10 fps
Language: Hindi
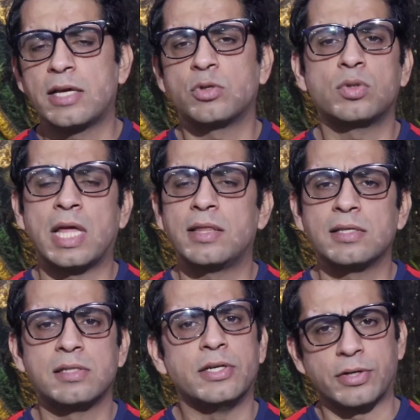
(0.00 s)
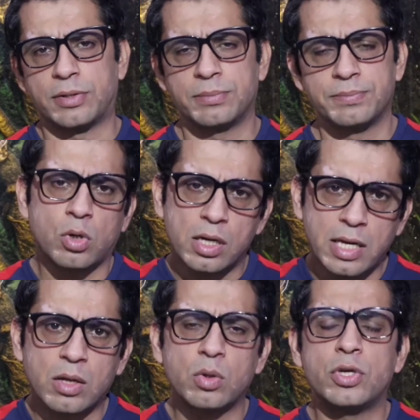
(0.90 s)
133 लीटर तो
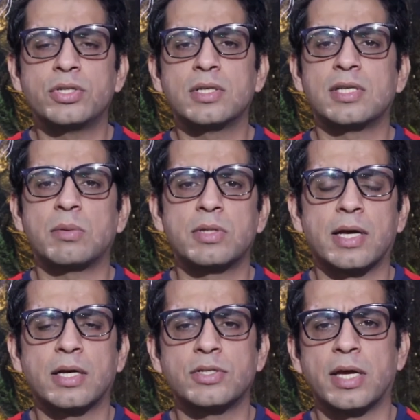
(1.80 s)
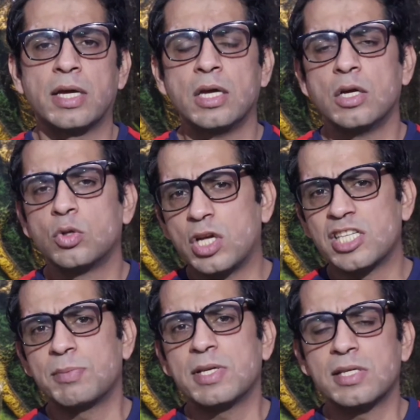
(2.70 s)
अगर कैलकुलेशन के हिसाब से देखा जाए तो
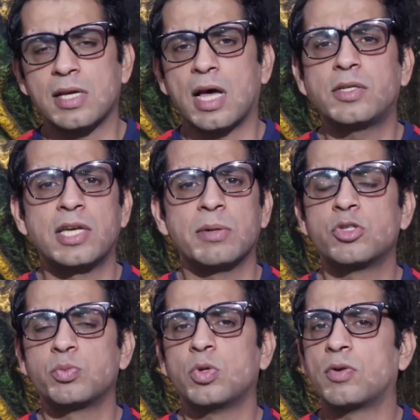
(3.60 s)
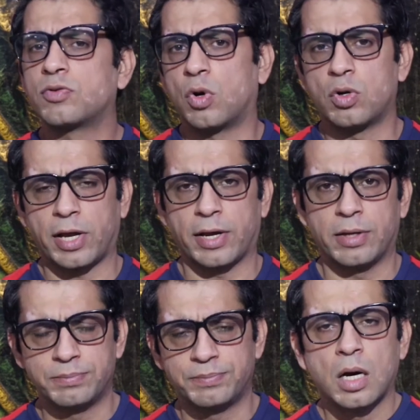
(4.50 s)
इसमें सात टेबल स्पून ऑफ सॉल्ट
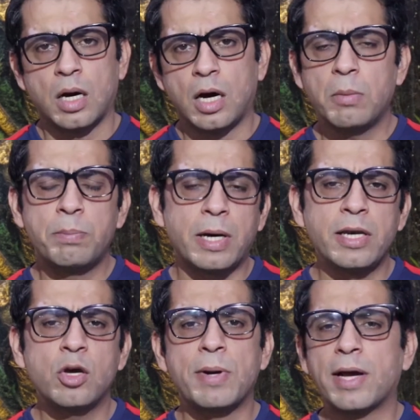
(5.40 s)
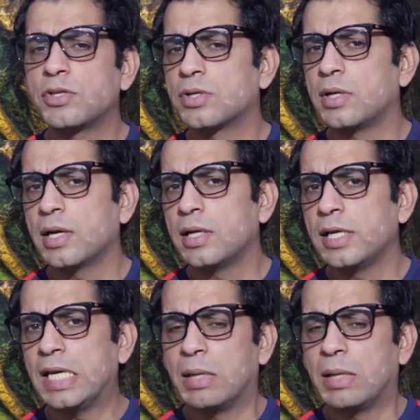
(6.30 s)
आएगा अब पानी को ब्रैकिश करने के लिए